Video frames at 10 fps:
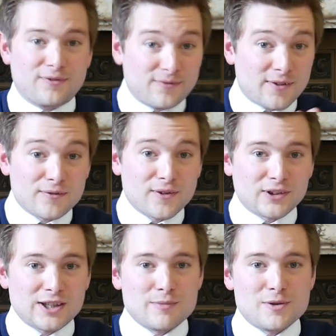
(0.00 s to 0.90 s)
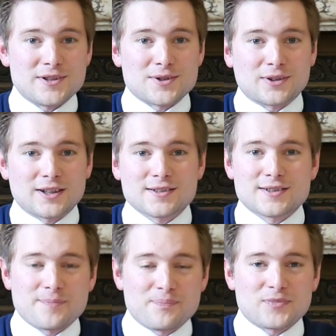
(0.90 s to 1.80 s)
fin février
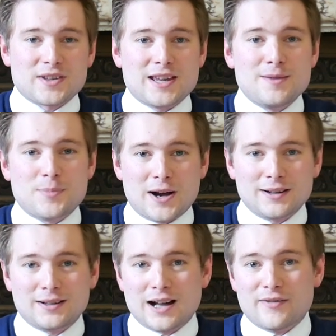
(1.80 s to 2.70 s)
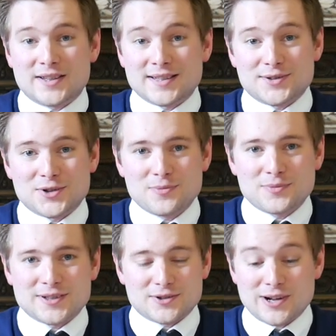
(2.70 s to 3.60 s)
1815, il part avec ses hommes,
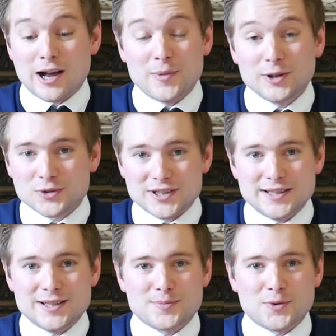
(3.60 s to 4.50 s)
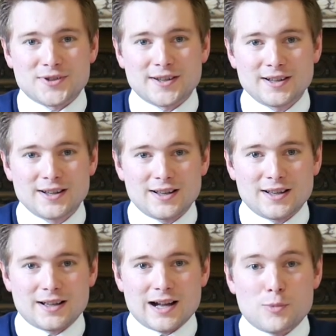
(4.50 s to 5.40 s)
l'armée dont il disposait,
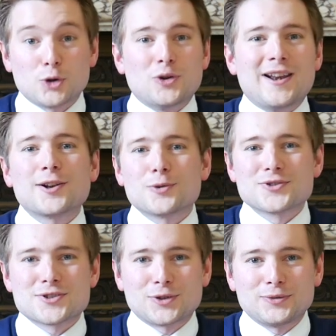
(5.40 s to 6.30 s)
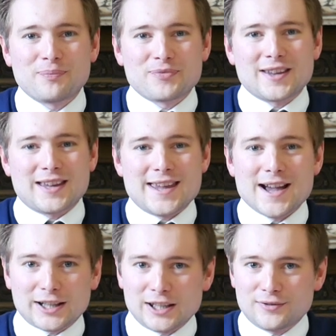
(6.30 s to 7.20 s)
à bord de l'Inconstant, et
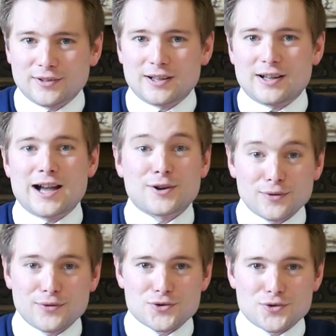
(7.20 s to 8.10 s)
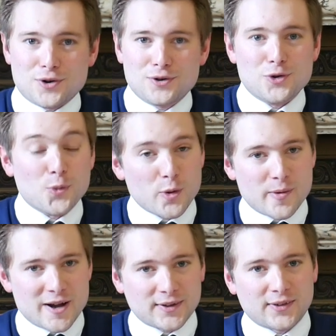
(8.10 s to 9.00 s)
arrive à Golfe-Juan le 1er
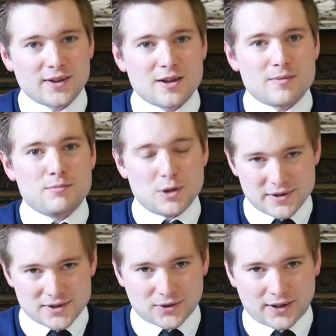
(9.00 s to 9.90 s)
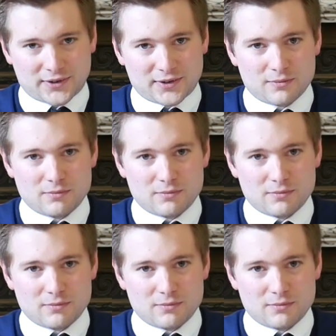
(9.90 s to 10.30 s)
mars 1815.